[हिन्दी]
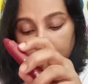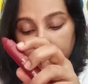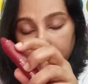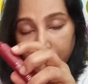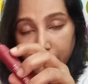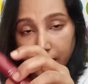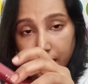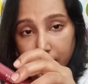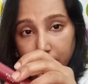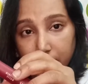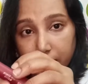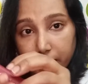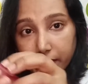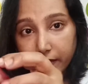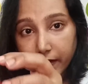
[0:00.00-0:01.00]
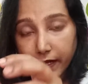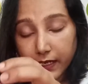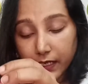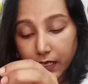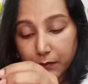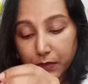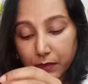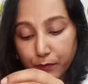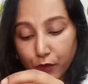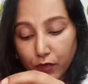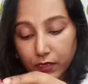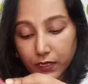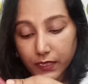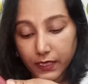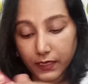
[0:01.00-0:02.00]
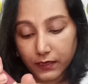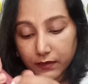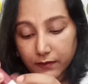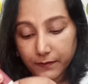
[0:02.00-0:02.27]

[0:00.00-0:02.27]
ये एक रिट्रैक्टेबल प्रोडक्ट है